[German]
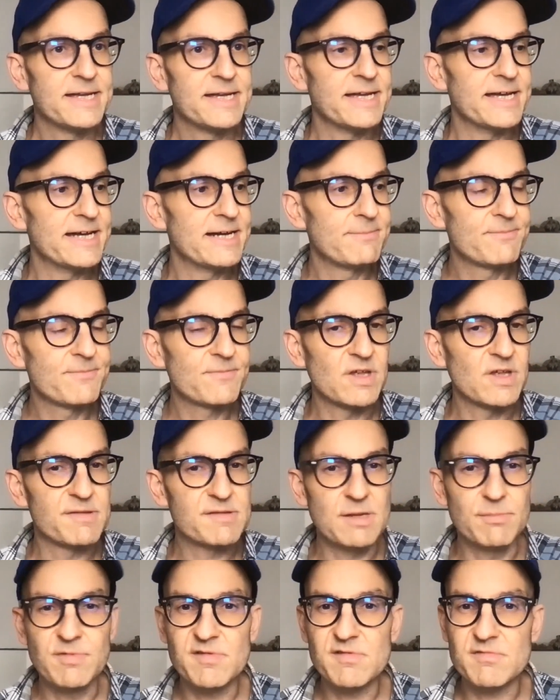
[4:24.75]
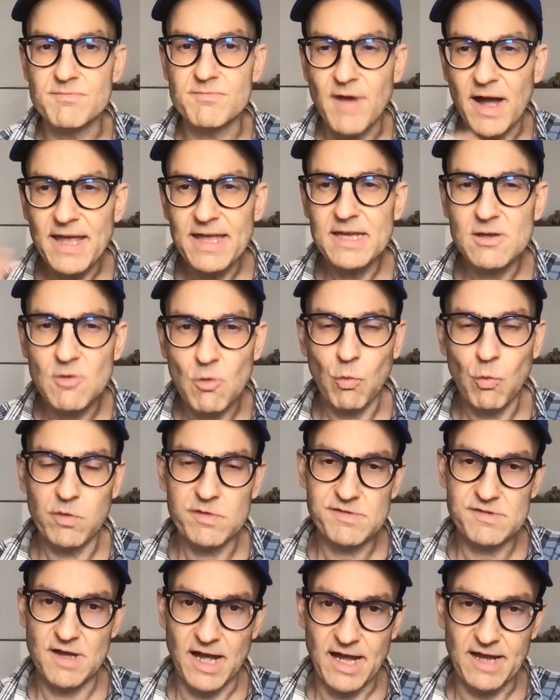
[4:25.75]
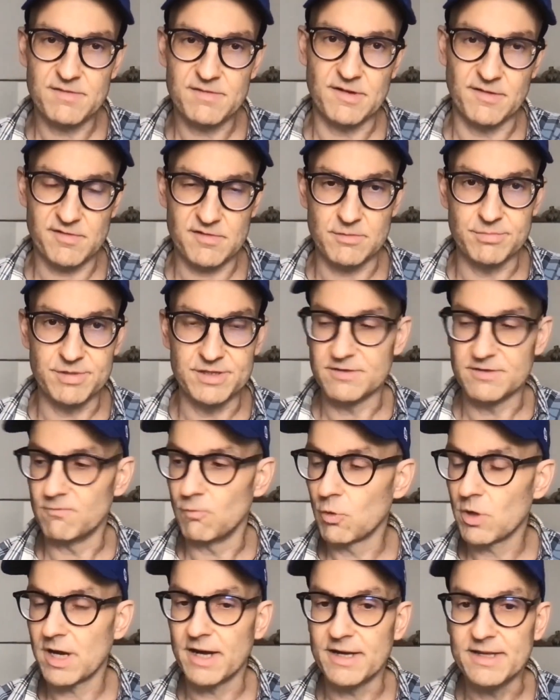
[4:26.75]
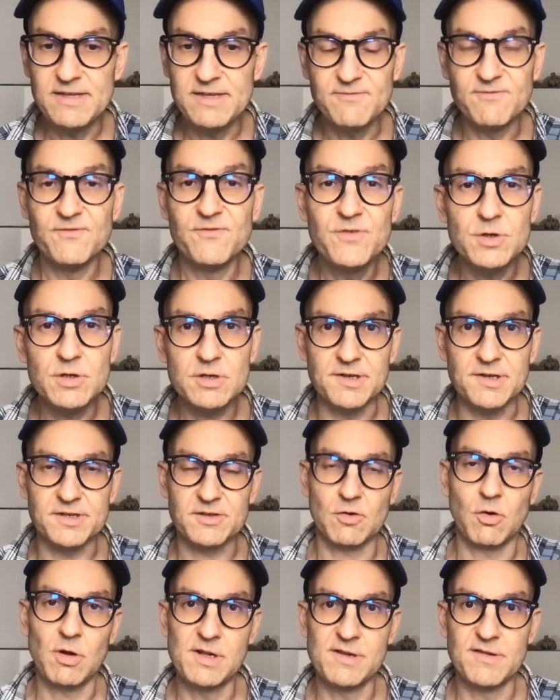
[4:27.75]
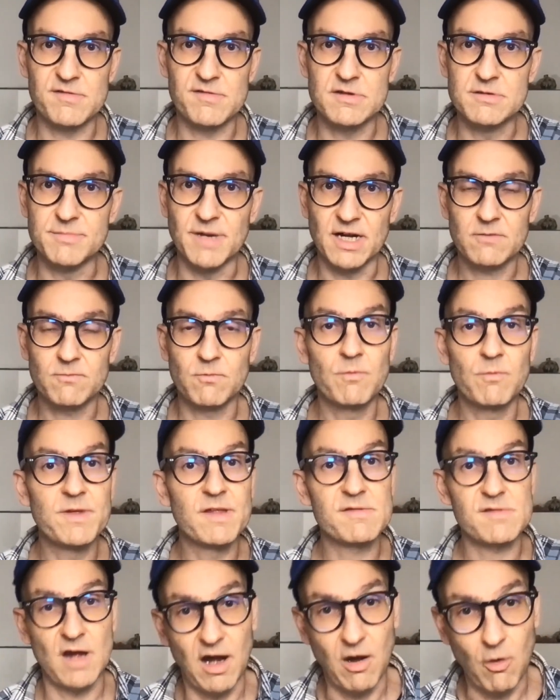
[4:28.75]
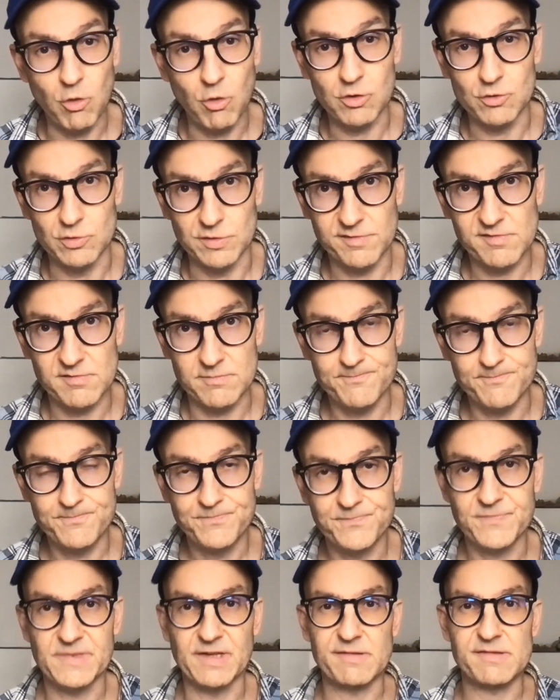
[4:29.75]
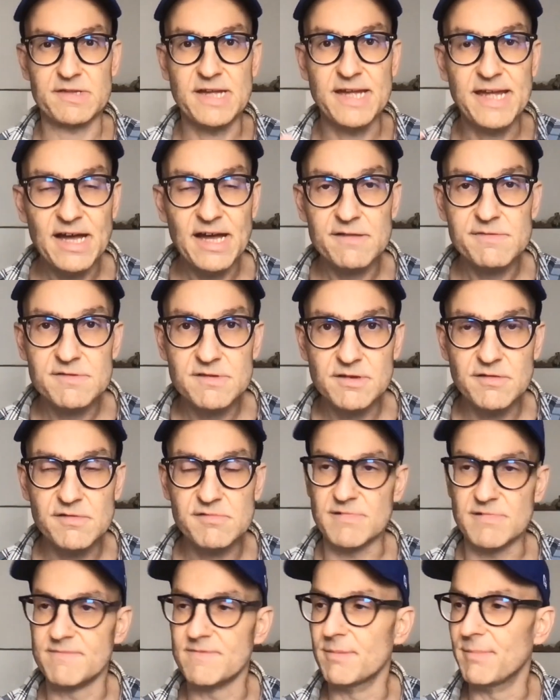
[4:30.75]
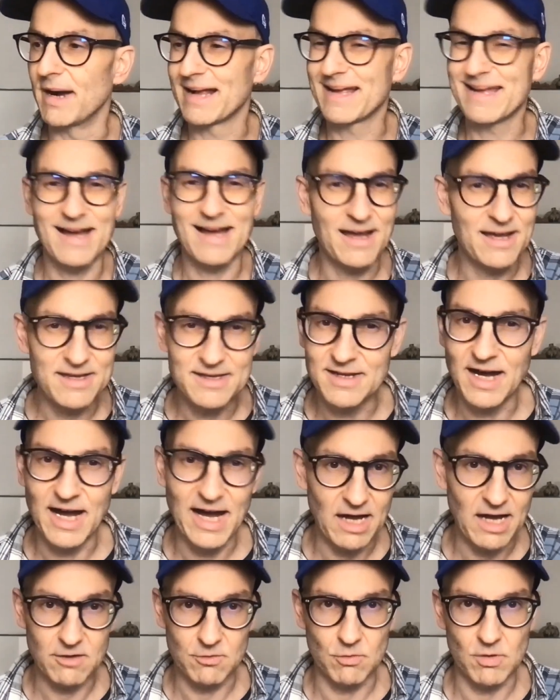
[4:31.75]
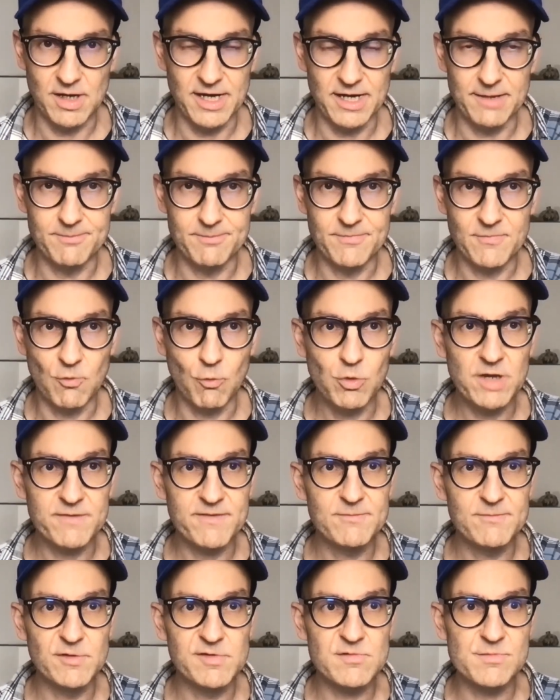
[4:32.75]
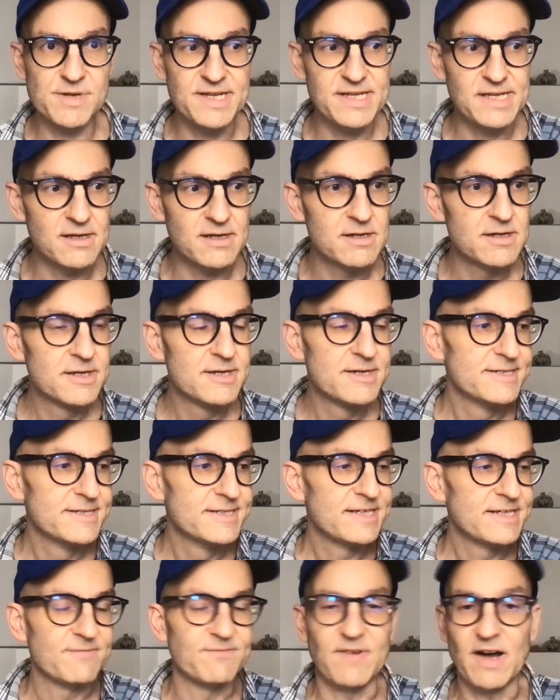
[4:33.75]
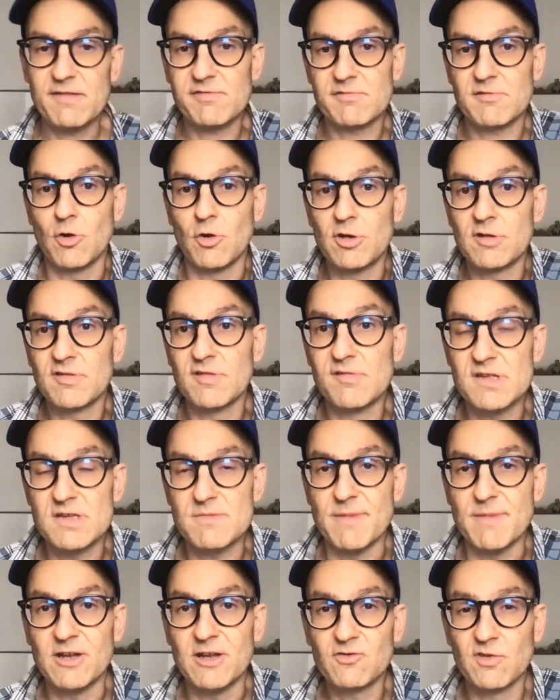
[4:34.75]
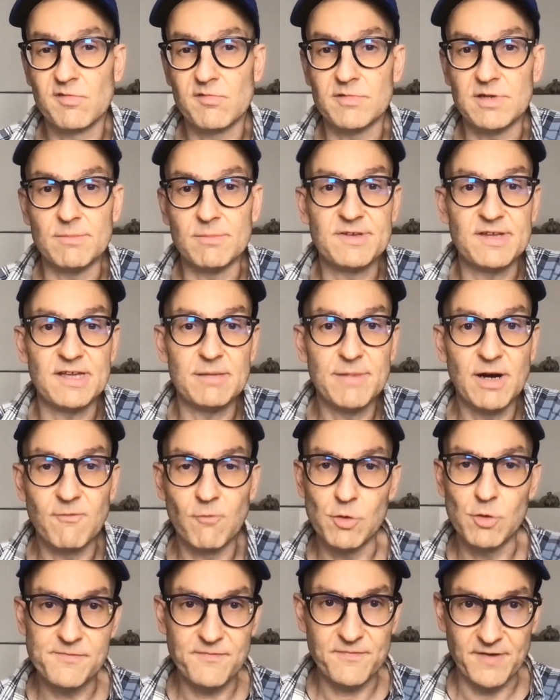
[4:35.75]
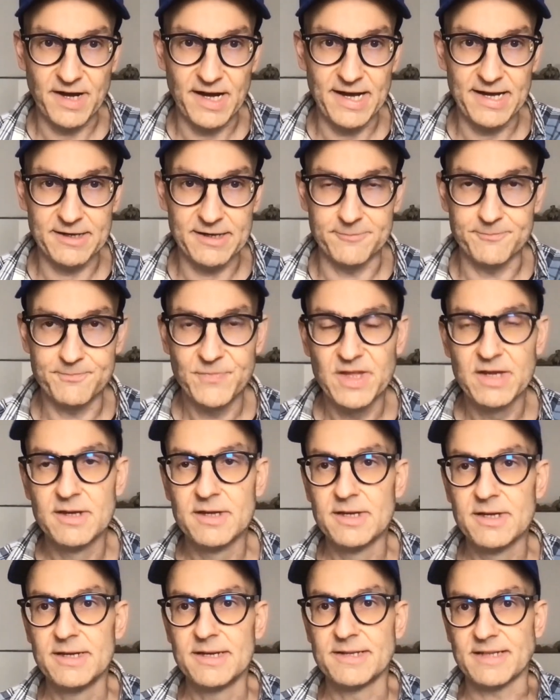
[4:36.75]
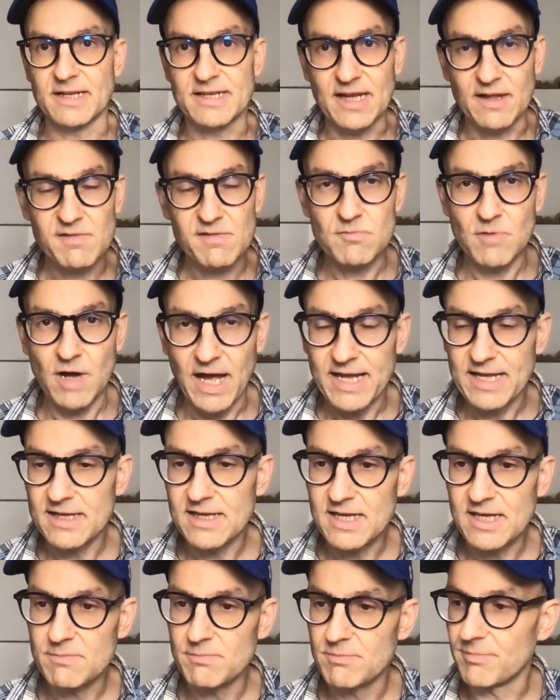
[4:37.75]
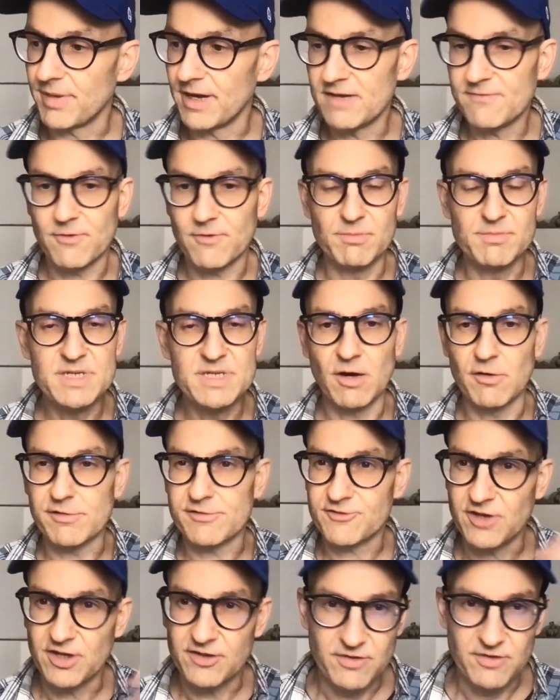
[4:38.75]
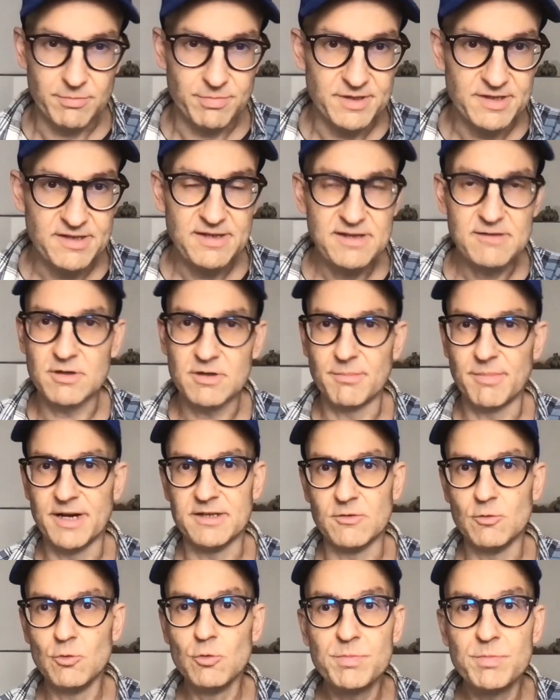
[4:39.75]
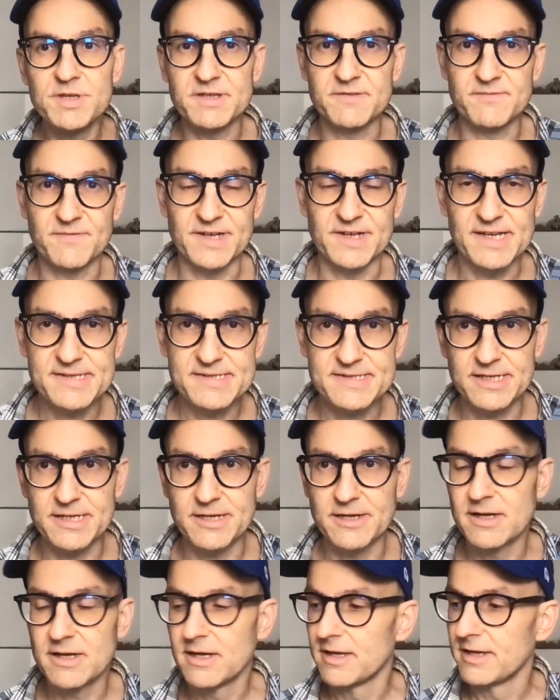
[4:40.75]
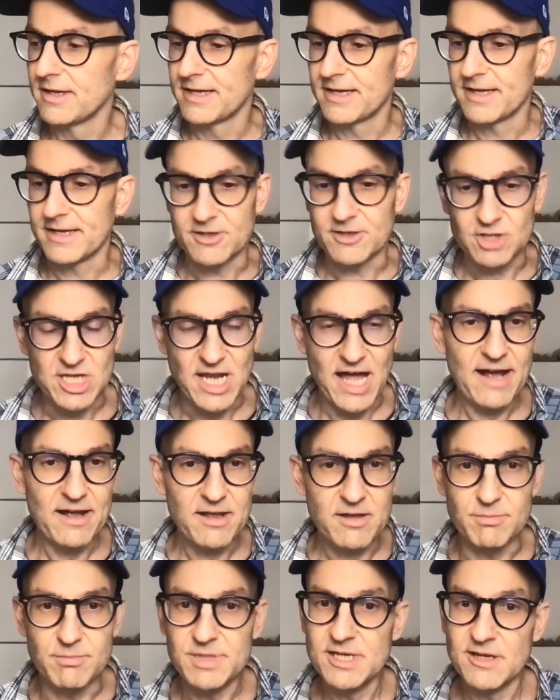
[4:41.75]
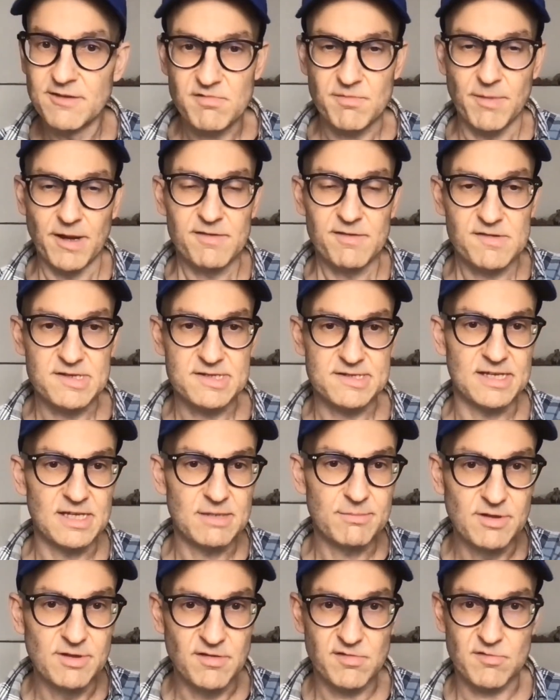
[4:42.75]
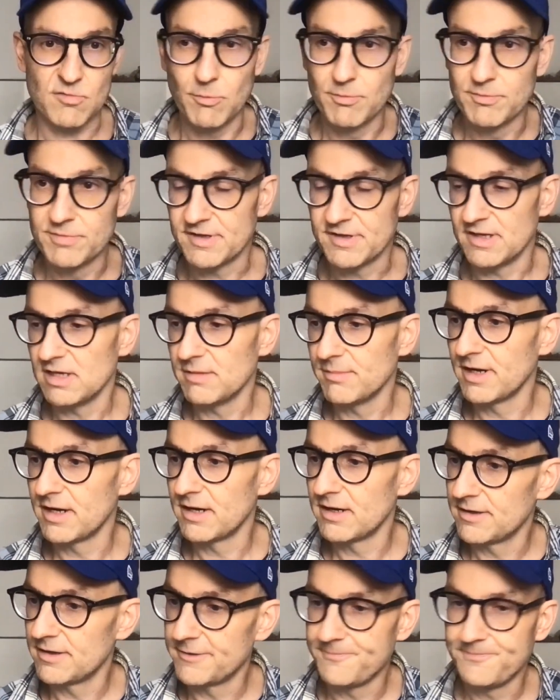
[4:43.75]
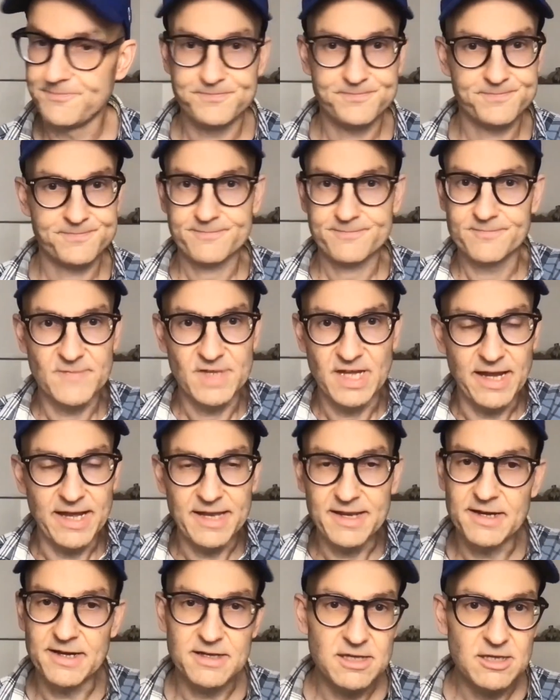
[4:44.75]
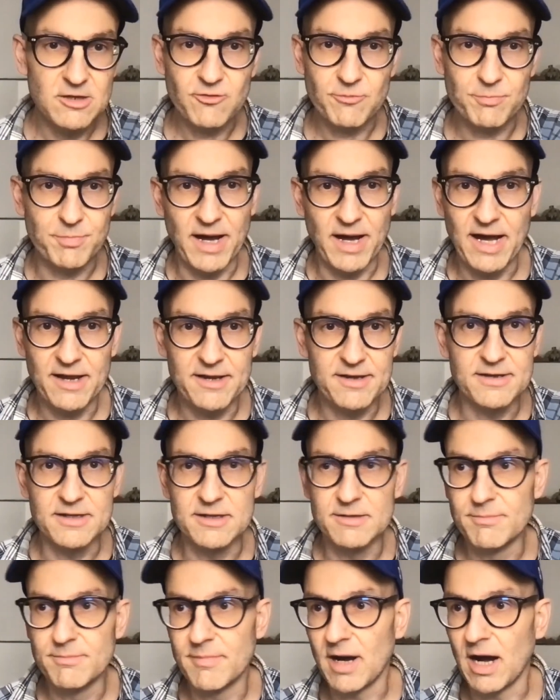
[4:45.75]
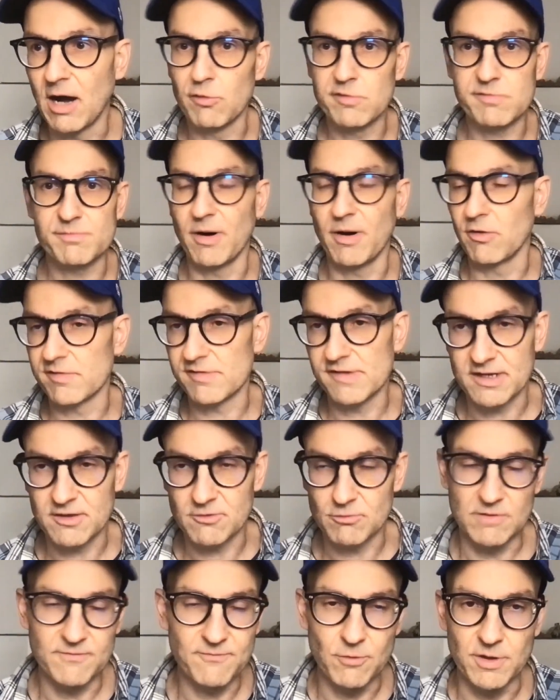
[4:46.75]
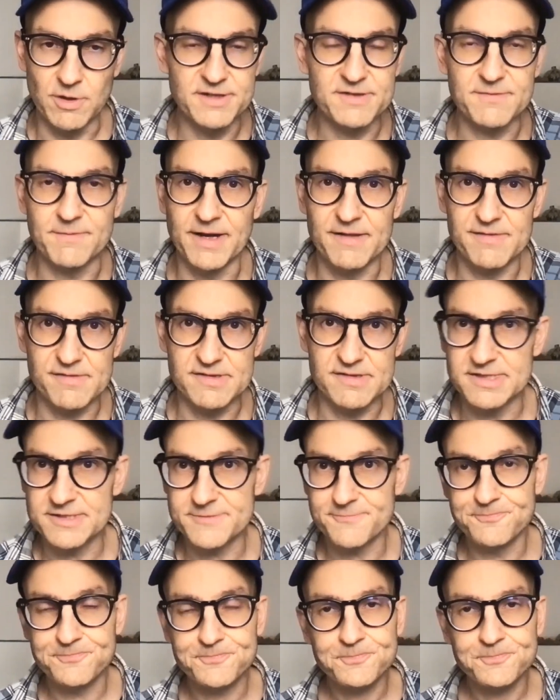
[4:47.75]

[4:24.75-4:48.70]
Ähm, es gibt zwei große Einsatzgebiete, wo KI wirklich tollen Sinn macht, wo wir es auch nutzen. Das erste ist, wenn wir mal keine Ahnung haben oder wenn wir uns überlegen, was könnten sich Menschen zu dem Thema wohl fragen. Dann kannst du eingeben bei von mir aus ChatGPT oder bei den üblichen Verdächtigen, schlage mir 20 Themen zum Thema Energiesparen im Hausbausektor vor. Ich weiß es nicht.